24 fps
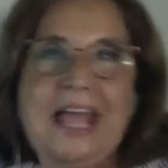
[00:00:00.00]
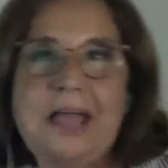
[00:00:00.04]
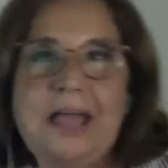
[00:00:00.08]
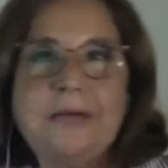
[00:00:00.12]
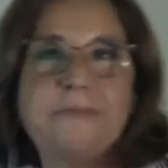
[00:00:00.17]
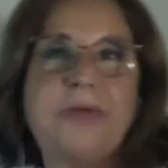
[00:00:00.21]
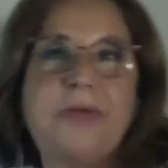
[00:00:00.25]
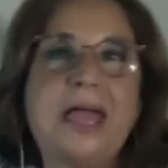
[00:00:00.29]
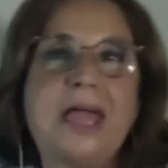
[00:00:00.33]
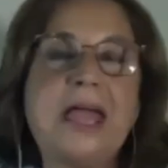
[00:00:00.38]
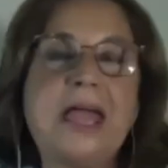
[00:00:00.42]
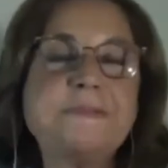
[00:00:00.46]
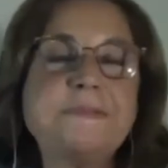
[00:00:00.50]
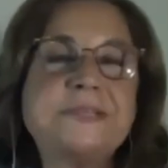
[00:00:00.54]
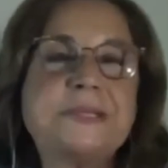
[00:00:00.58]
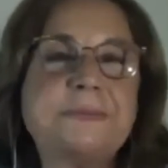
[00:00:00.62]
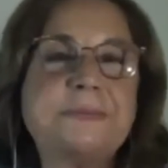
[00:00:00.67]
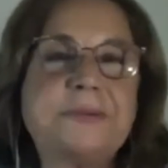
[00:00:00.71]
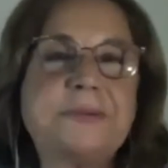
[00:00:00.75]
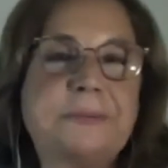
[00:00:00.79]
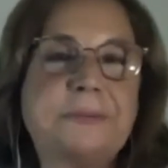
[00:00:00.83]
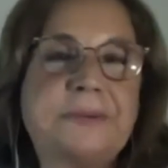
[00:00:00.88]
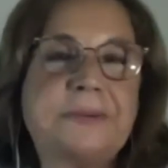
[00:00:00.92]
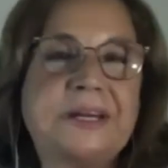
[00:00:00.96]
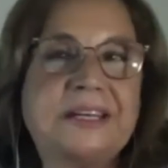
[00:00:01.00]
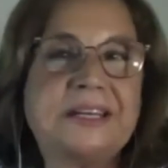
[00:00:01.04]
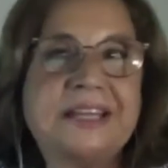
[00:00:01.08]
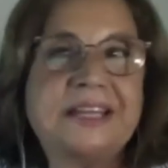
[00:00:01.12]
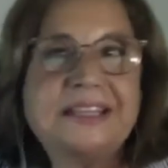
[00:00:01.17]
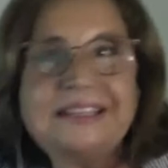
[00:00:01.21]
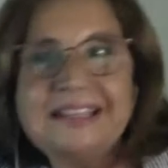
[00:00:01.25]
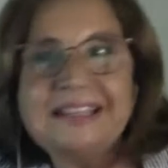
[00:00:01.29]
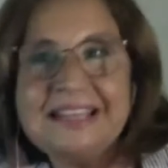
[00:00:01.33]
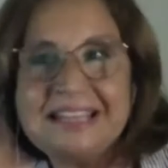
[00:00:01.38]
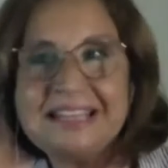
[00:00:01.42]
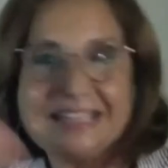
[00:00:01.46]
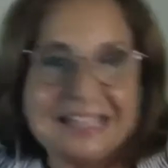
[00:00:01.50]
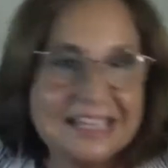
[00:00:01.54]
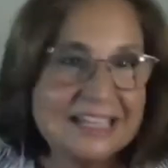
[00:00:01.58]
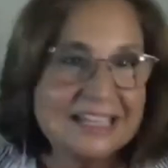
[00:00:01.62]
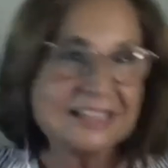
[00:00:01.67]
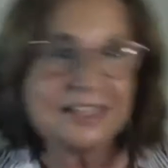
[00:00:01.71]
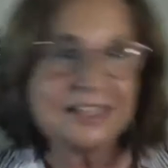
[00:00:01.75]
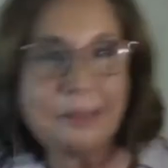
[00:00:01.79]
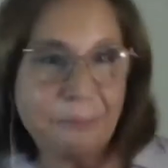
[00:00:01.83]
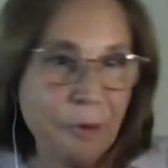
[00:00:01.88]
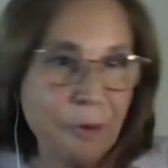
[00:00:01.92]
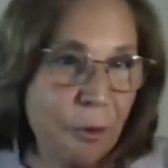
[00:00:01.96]
hepsi birbirinin
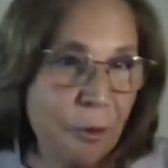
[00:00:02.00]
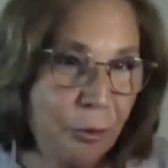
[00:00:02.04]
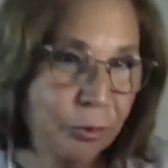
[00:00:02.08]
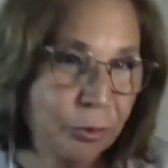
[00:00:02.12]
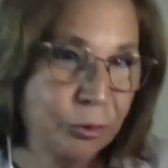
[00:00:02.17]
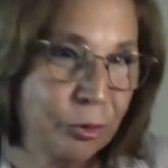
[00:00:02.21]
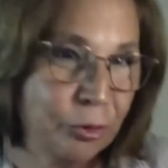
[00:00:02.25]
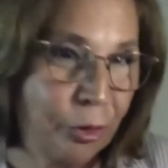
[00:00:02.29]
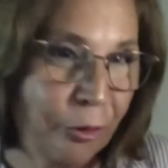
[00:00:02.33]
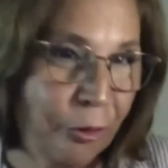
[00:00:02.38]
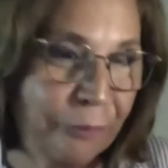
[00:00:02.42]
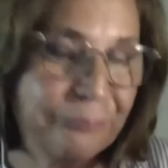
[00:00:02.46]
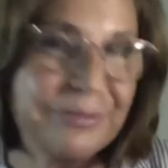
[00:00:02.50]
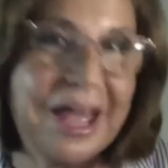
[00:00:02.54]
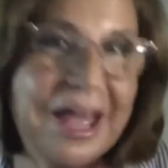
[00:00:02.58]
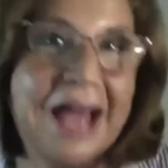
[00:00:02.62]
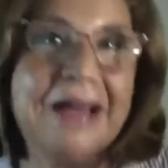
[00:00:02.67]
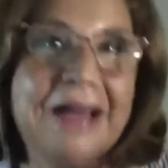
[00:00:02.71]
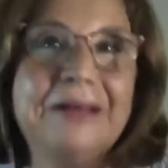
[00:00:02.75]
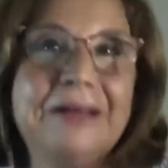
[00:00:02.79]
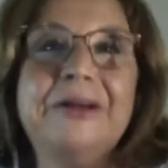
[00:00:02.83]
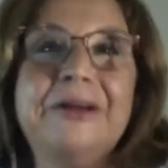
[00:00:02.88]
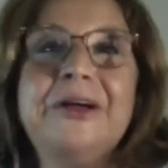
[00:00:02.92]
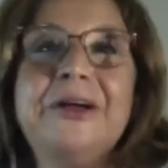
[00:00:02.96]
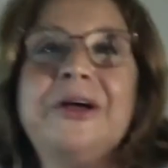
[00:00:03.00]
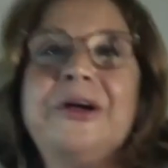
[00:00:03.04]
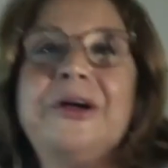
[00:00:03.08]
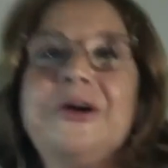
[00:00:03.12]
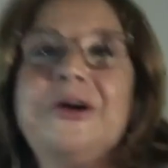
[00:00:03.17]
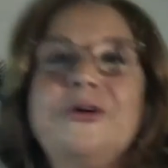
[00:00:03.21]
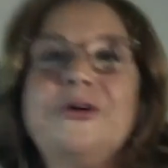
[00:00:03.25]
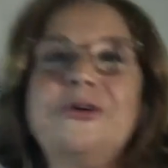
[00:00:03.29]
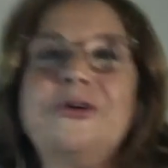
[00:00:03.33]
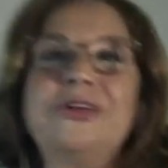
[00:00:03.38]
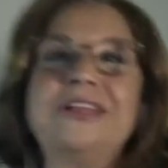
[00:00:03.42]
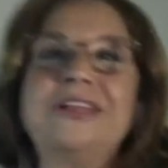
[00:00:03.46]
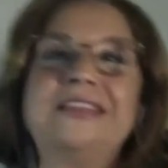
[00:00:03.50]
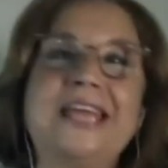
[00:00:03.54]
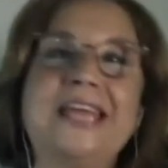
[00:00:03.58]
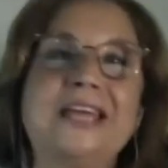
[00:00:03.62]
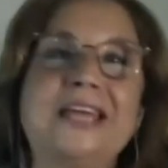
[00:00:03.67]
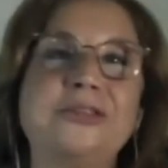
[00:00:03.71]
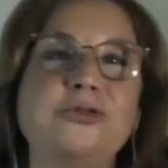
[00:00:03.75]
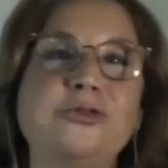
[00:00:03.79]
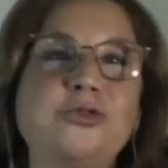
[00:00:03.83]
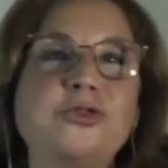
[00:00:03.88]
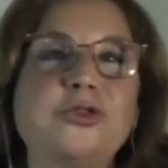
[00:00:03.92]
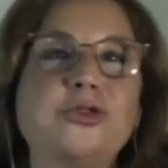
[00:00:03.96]
girdabı oluyor yani e,
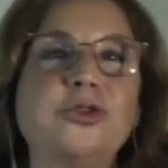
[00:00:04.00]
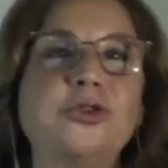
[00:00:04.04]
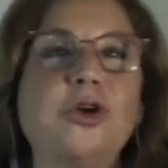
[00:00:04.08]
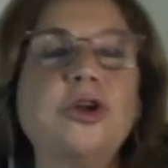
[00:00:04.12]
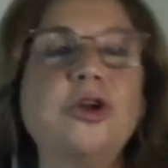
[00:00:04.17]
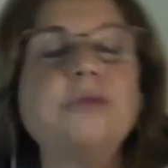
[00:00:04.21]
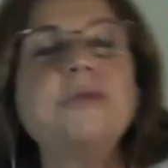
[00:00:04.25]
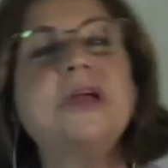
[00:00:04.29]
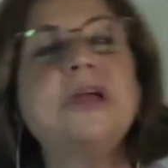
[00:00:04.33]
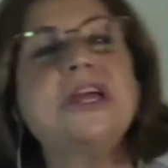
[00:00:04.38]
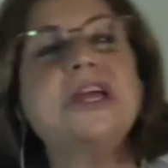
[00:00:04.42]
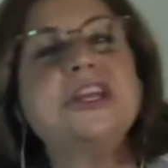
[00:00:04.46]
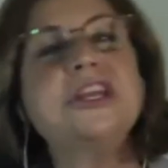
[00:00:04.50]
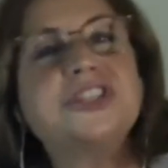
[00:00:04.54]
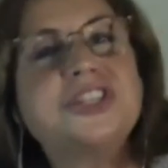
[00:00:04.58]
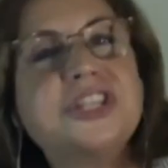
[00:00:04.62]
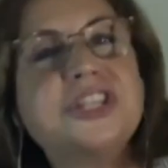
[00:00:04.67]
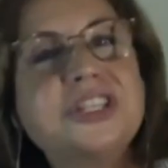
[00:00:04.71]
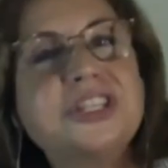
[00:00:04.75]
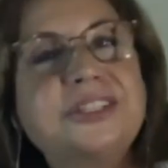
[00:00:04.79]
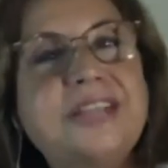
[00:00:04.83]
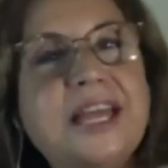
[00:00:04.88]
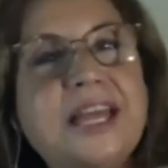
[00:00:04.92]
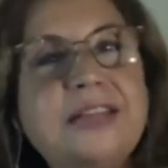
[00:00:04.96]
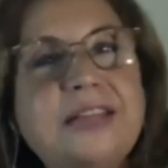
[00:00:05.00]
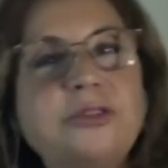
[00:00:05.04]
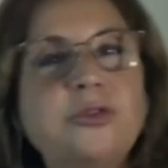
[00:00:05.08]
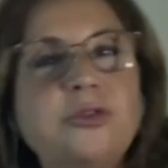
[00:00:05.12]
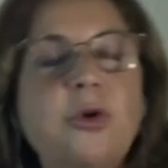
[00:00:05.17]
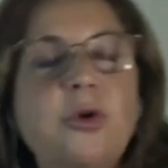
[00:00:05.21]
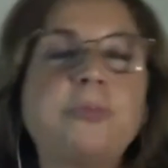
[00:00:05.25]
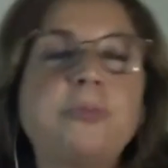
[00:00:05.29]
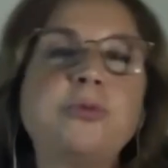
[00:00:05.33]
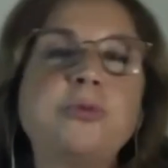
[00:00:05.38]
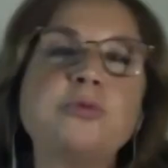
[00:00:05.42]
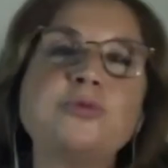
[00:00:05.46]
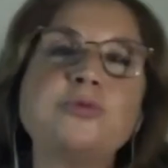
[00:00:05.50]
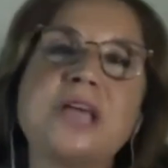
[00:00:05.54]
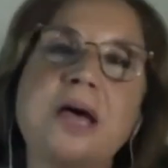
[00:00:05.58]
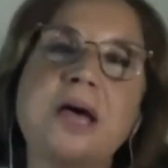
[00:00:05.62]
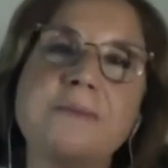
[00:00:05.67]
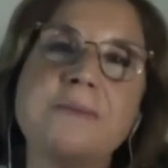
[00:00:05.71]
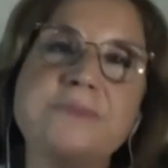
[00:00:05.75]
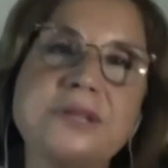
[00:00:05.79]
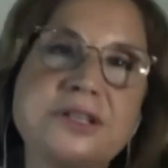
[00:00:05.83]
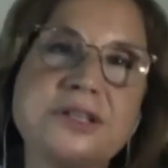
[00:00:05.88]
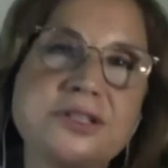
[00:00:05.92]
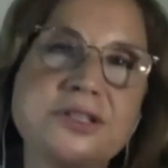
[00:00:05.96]
diye düşünüyorum. Şiddet
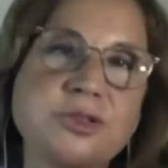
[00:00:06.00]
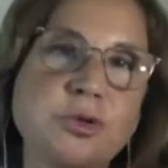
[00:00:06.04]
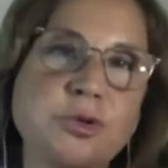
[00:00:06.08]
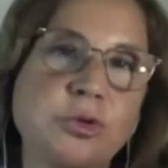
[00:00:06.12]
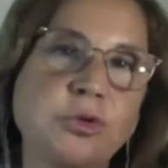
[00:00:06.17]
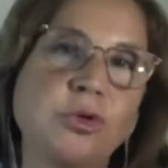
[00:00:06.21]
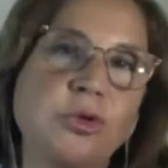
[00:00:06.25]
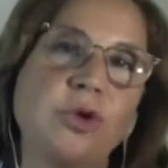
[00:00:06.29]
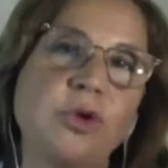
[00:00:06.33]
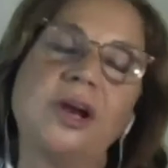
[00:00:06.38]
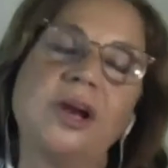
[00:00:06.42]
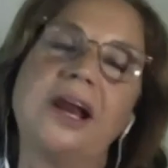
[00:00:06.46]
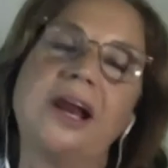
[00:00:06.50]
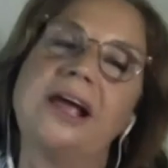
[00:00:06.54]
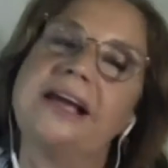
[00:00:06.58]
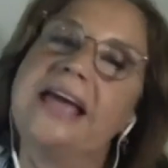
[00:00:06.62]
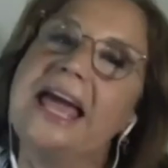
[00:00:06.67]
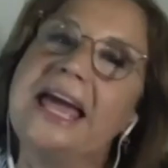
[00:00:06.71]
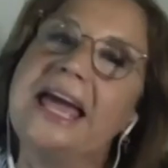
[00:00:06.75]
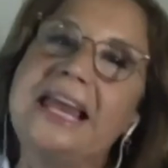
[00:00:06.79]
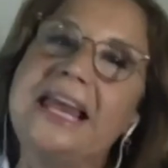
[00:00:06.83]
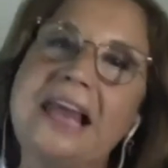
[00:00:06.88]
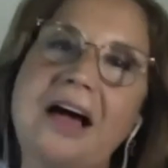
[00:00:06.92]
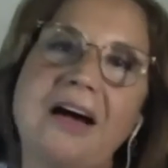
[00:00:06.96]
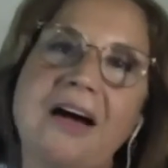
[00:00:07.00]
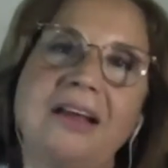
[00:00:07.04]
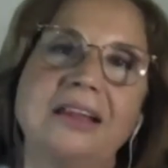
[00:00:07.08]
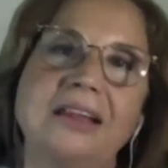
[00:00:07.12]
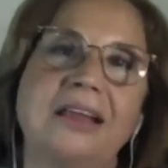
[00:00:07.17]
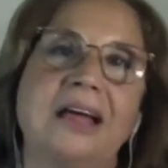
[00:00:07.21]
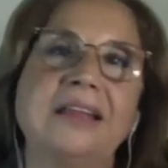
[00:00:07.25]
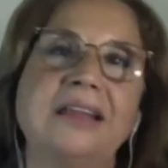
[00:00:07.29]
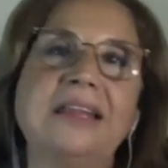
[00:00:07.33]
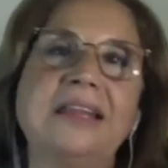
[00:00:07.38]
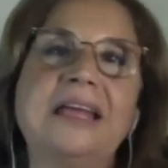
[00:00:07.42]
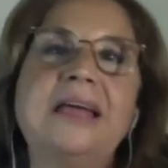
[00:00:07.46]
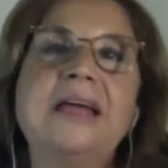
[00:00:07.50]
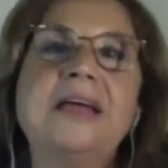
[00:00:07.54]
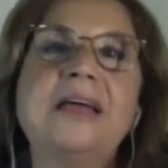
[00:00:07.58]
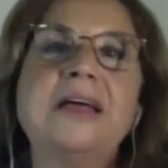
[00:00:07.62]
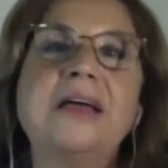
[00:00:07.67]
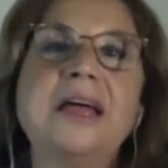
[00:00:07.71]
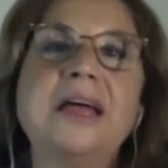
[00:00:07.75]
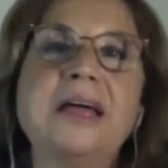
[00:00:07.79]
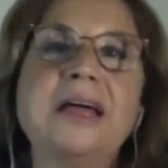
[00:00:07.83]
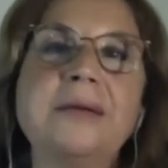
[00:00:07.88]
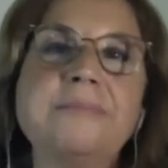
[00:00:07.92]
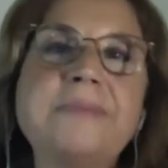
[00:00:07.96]
toplumsal bir sorun olarak ele alan
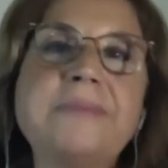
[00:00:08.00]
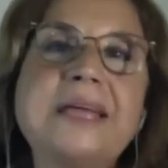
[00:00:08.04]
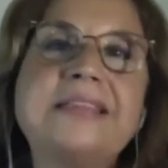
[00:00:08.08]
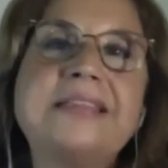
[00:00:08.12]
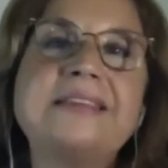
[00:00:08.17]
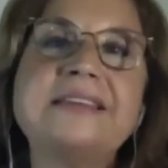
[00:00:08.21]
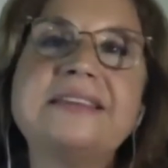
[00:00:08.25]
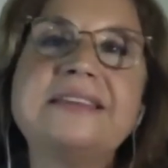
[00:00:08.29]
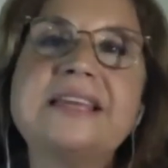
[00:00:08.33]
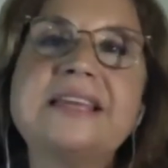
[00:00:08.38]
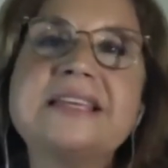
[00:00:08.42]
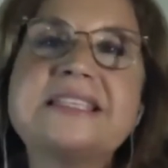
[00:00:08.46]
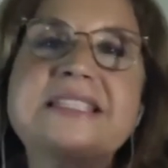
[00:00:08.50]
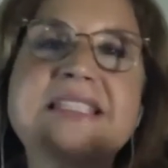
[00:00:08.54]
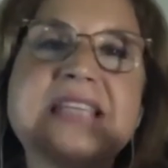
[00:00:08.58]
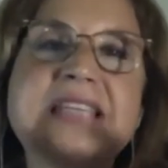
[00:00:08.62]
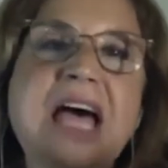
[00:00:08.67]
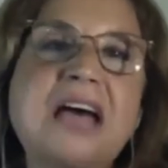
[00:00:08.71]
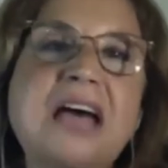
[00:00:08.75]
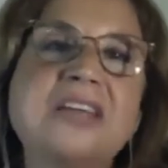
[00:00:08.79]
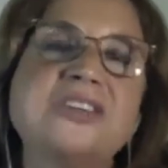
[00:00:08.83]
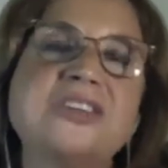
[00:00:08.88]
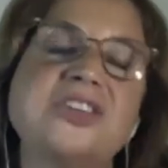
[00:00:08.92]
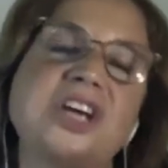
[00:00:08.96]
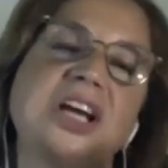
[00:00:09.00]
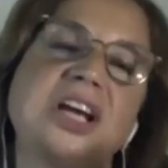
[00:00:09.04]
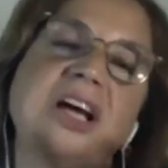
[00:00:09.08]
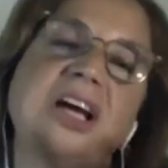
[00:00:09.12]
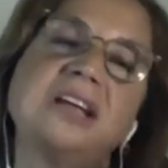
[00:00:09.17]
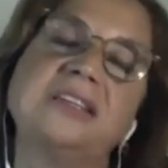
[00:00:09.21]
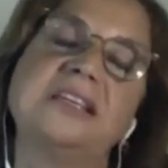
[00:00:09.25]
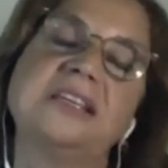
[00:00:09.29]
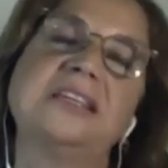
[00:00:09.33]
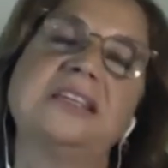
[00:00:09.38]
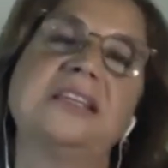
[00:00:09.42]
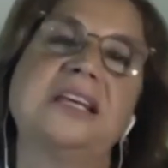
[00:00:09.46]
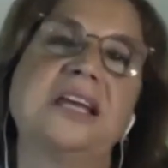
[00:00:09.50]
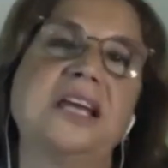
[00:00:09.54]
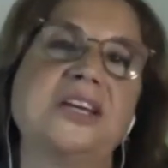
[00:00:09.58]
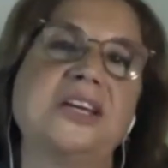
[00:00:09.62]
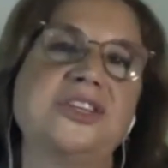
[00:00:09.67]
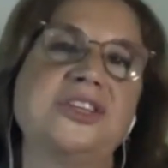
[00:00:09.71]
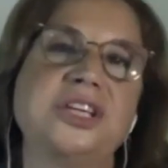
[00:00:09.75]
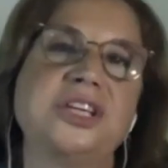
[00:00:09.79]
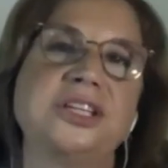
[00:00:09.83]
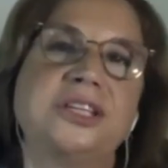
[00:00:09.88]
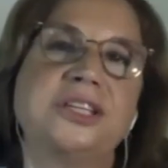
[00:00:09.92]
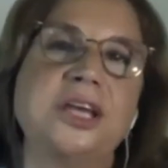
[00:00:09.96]
e, metinde sadece kadınlara
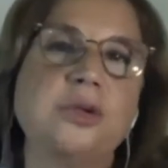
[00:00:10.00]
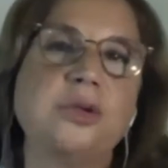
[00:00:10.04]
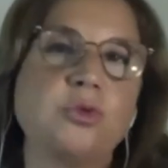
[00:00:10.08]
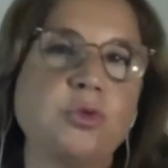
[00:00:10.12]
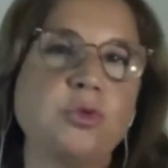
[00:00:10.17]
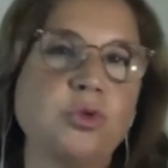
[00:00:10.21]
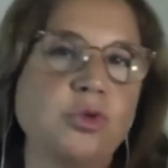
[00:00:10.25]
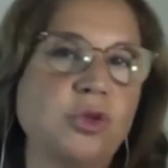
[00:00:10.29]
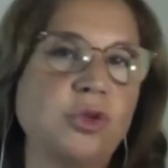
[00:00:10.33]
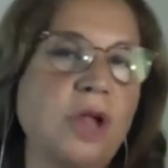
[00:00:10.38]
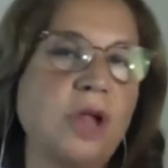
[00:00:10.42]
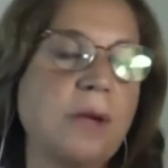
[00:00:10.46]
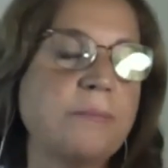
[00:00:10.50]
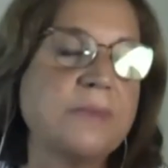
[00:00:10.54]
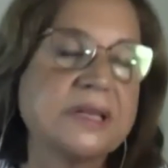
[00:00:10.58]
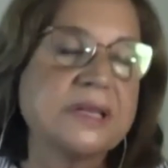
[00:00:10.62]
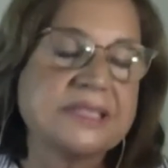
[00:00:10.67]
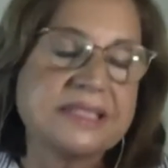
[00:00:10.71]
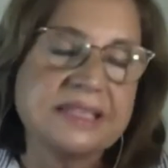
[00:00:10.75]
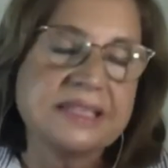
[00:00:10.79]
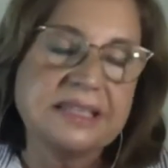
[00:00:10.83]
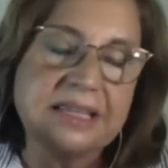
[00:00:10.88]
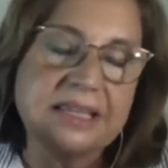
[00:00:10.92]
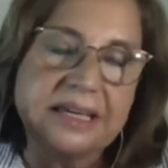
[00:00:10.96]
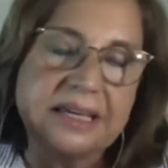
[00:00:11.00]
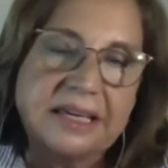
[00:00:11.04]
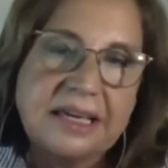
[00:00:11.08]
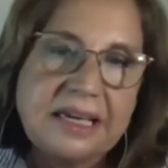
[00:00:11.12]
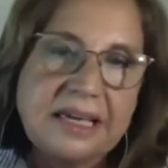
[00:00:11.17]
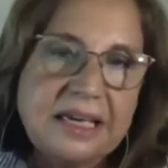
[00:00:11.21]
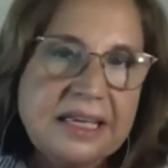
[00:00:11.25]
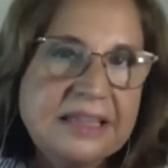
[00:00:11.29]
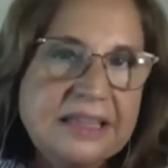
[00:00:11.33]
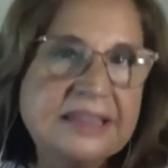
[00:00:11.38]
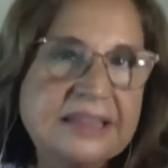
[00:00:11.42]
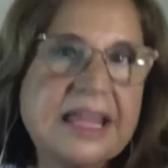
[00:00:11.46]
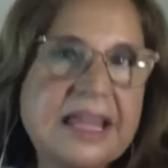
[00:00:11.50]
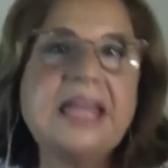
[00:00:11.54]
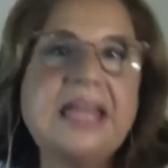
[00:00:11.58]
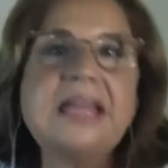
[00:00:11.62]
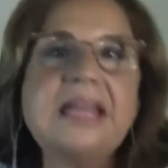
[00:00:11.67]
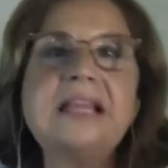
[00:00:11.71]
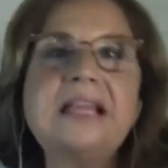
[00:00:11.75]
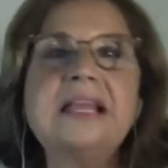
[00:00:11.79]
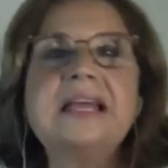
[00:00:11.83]
şiddet uygulanmasını değil,